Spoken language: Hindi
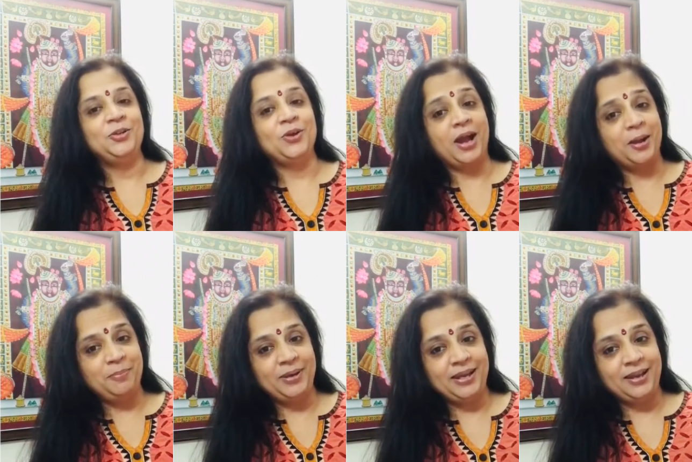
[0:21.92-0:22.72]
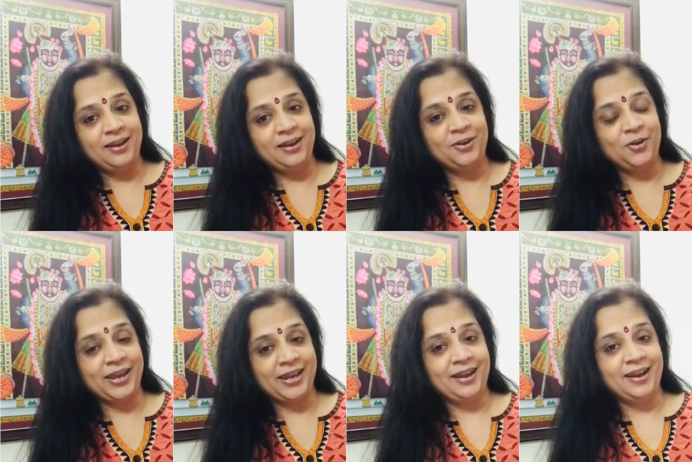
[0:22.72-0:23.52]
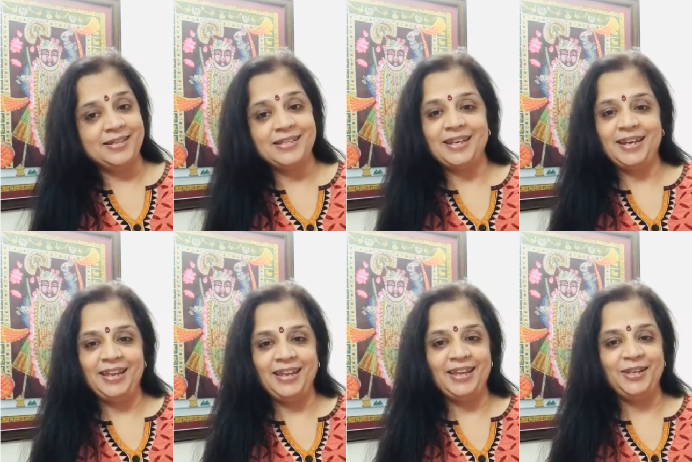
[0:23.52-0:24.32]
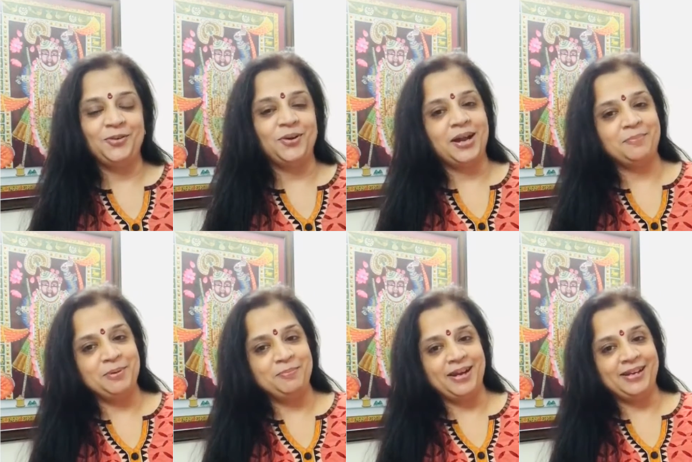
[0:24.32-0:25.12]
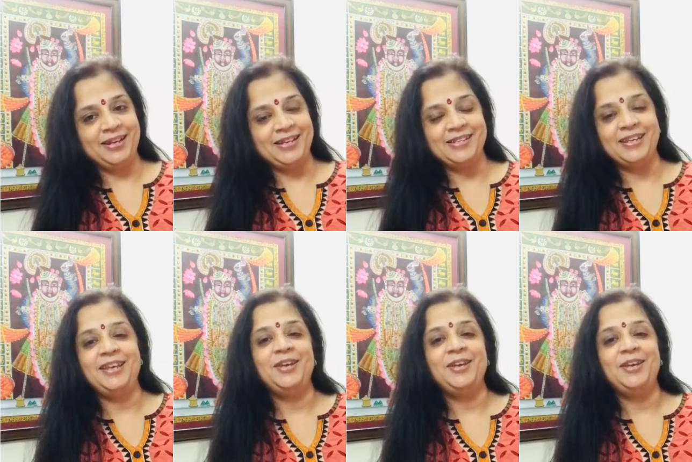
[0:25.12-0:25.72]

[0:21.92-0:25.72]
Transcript: तो आप भी अगर केरला से नहीं है तो आप भी पार्ट लीजिए